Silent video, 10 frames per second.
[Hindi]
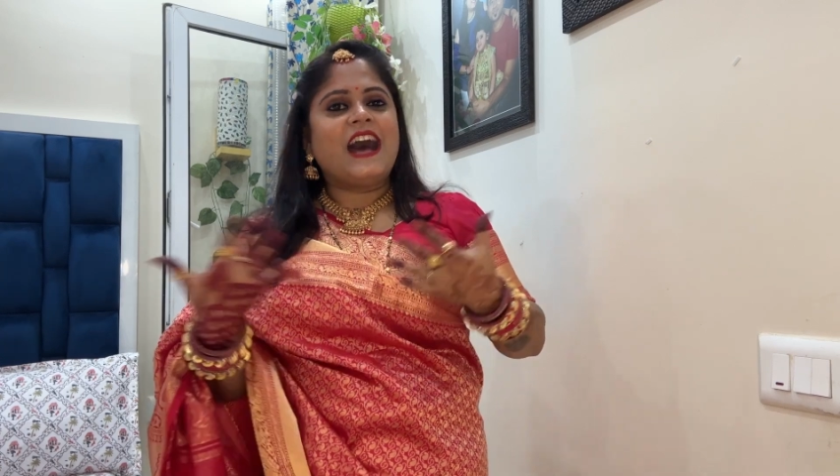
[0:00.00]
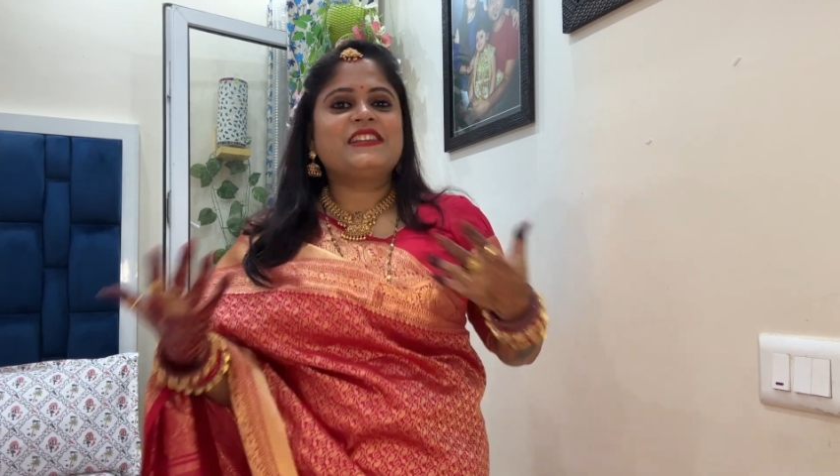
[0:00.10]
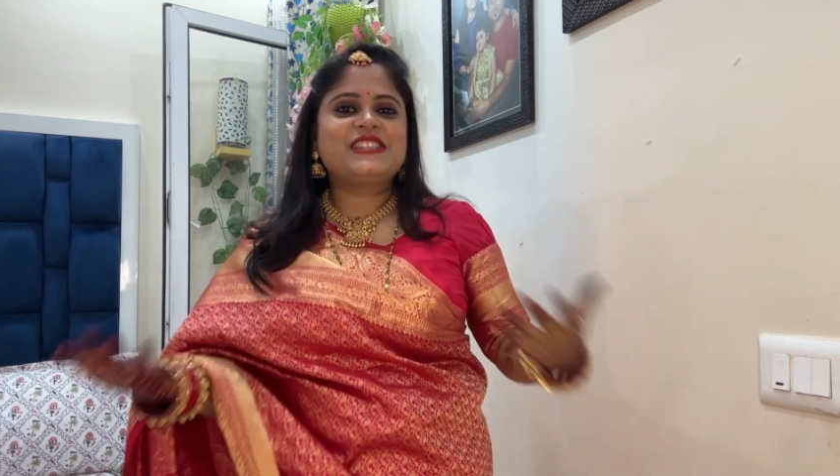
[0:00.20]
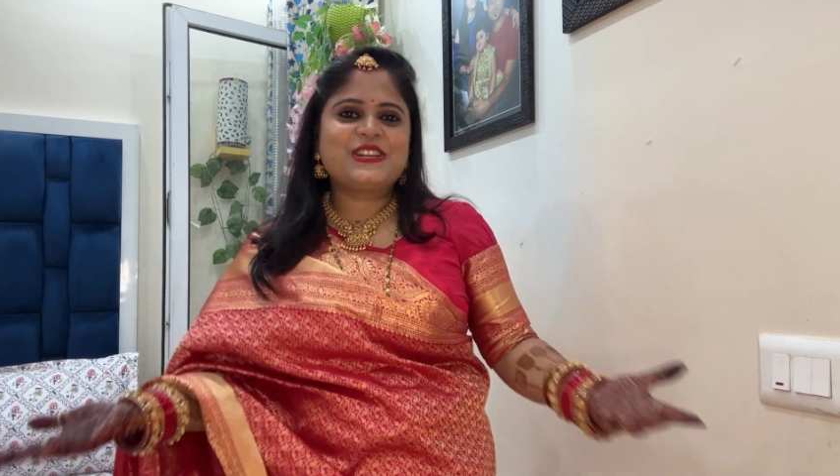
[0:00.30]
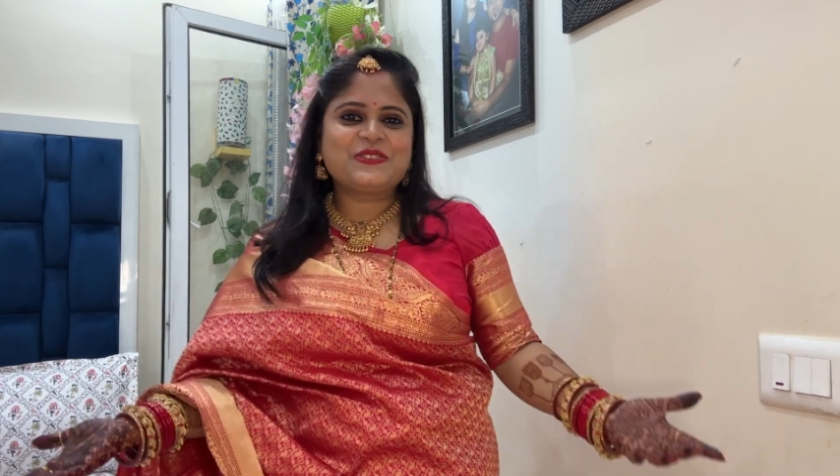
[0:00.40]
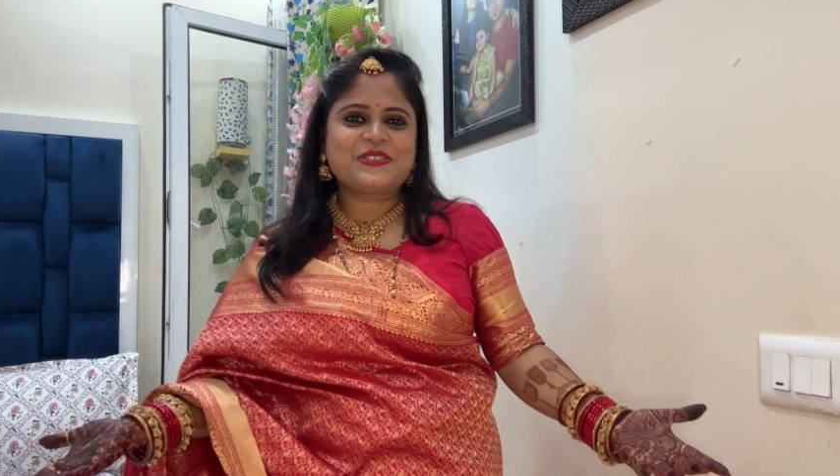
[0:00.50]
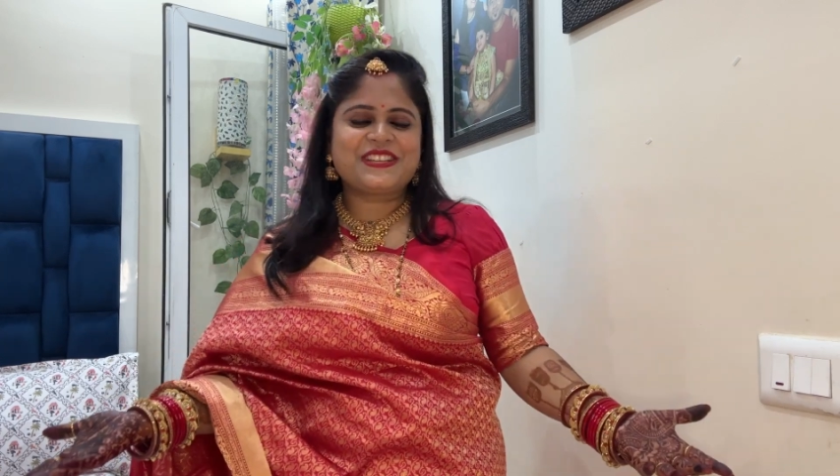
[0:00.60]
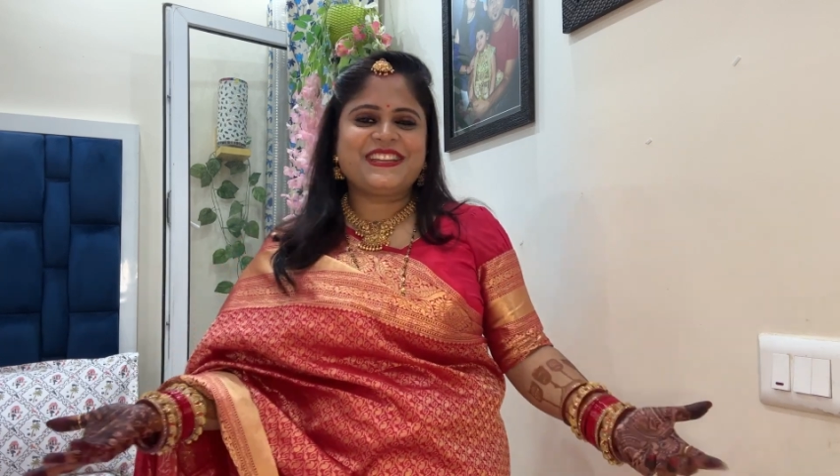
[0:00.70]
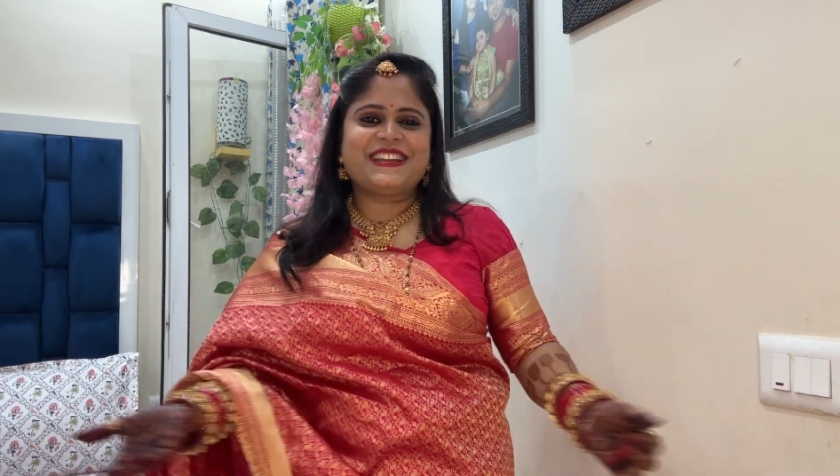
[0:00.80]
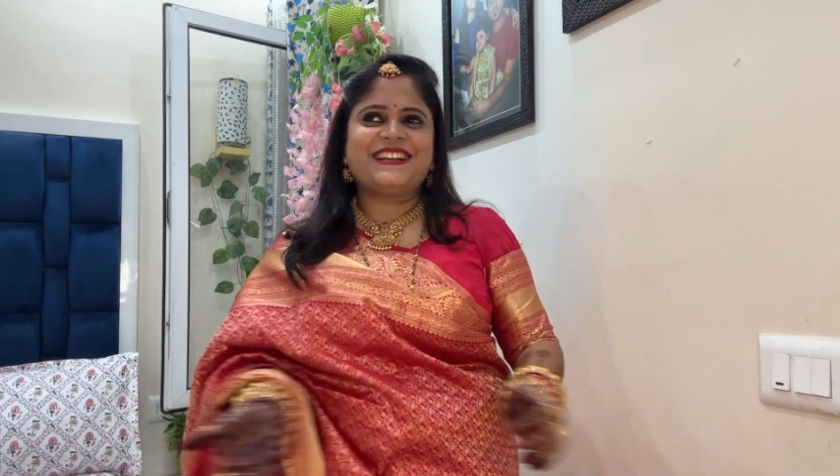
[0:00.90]
हंसी
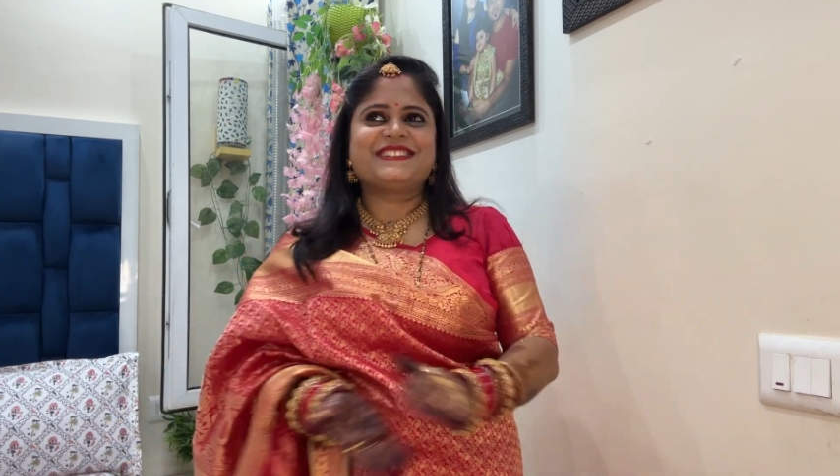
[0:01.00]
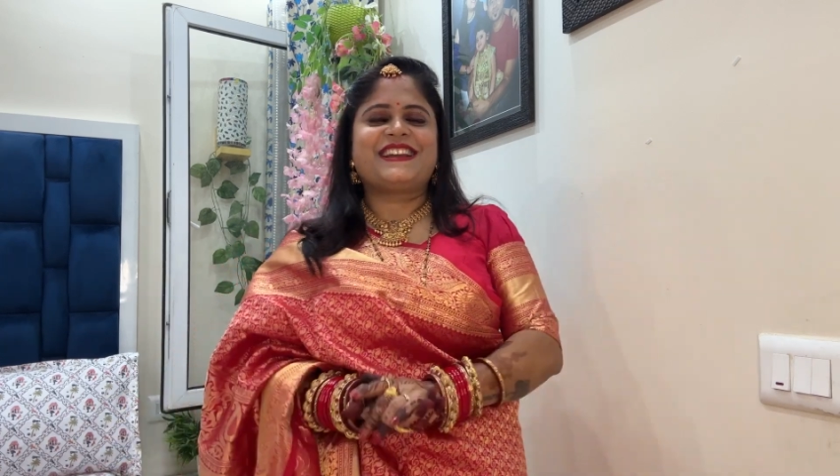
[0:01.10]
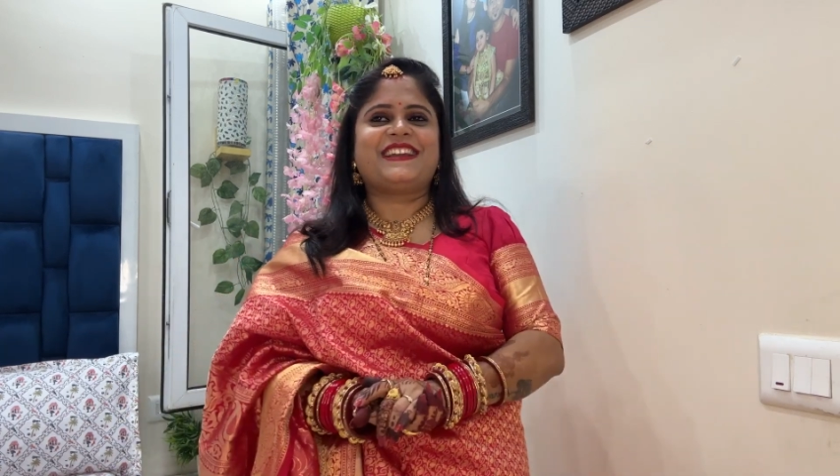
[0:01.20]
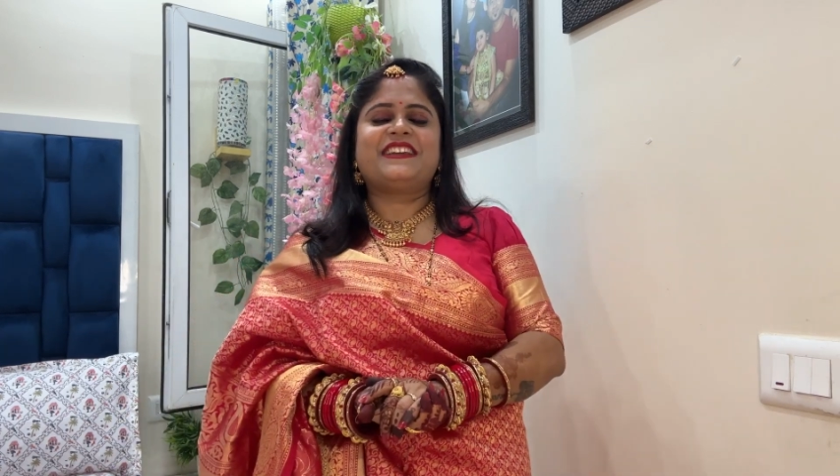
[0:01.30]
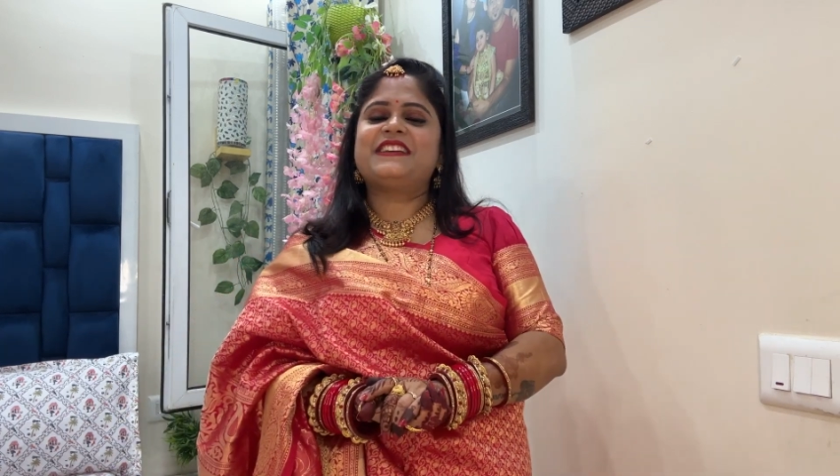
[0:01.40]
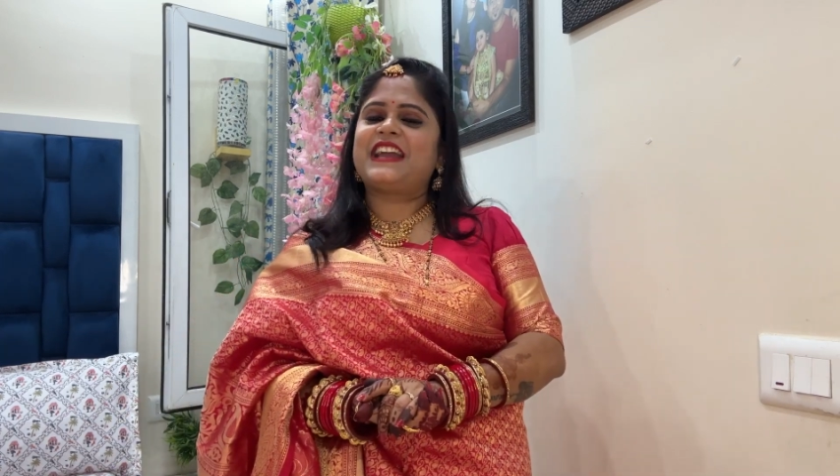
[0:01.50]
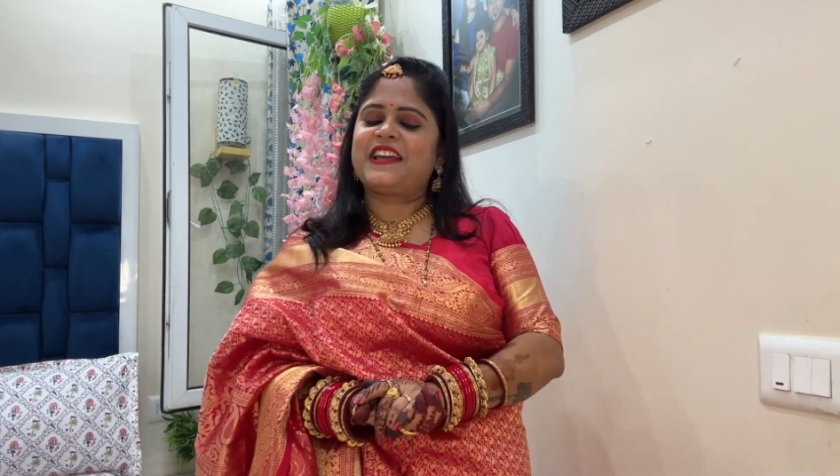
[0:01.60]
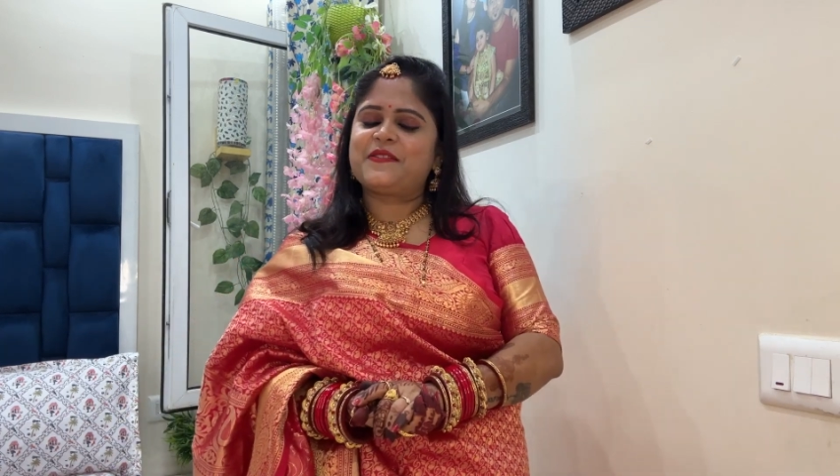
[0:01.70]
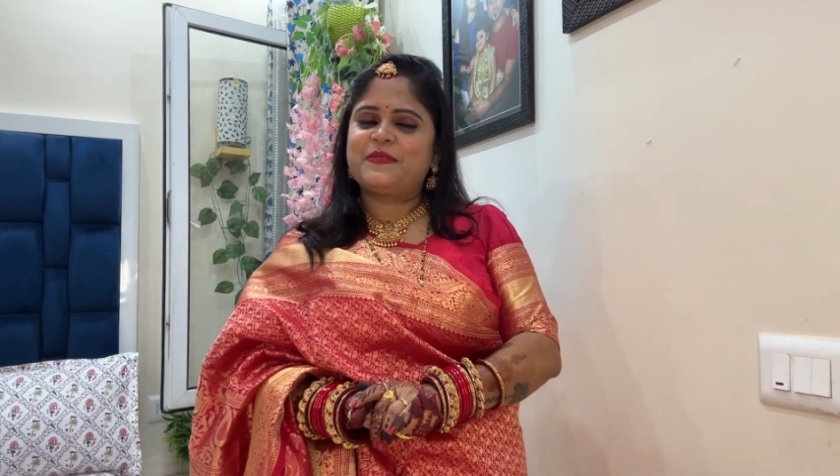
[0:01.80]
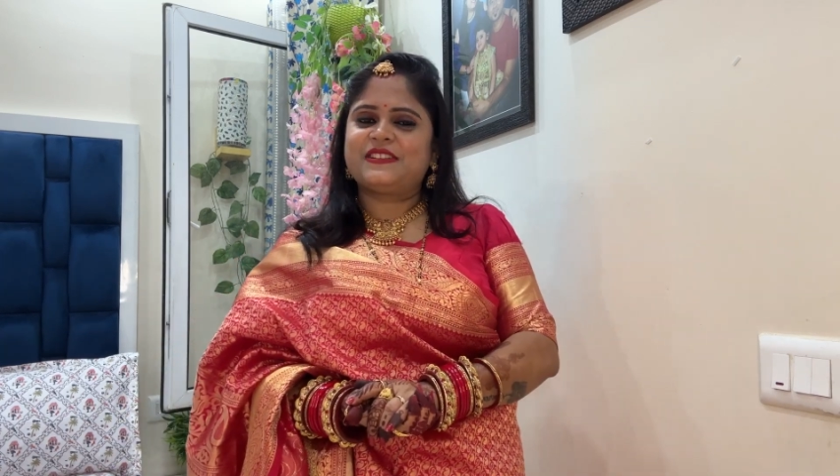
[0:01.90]
खुशी निकल जाएंगे ग्यारह